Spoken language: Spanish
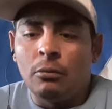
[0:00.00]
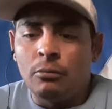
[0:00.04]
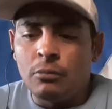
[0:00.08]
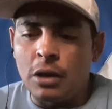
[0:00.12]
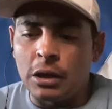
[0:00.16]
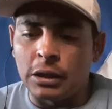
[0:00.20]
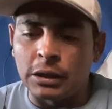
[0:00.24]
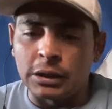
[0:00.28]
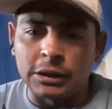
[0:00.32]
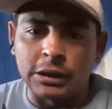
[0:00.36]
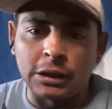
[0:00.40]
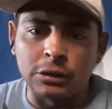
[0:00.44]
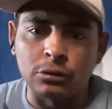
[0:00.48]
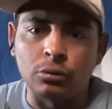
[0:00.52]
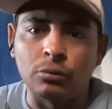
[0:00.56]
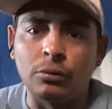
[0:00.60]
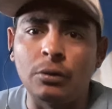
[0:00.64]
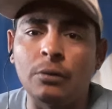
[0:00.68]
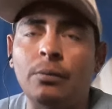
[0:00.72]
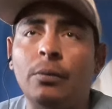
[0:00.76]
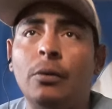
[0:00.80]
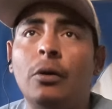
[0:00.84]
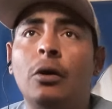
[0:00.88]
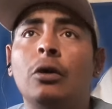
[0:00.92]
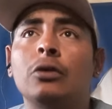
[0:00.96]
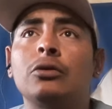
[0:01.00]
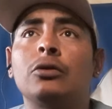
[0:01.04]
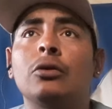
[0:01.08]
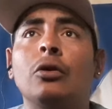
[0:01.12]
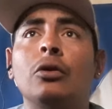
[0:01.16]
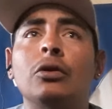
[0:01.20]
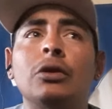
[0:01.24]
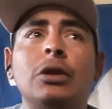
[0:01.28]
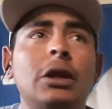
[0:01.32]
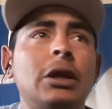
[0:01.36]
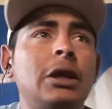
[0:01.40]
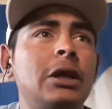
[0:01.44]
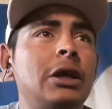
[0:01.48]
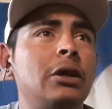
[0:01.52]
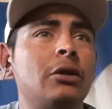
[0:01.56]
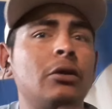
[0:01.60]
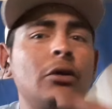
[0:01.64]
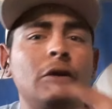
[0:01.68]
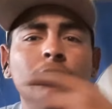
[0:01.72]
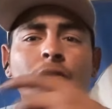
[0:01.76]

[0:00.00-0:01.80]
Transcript: voy a tratar de subir fotos, contenido,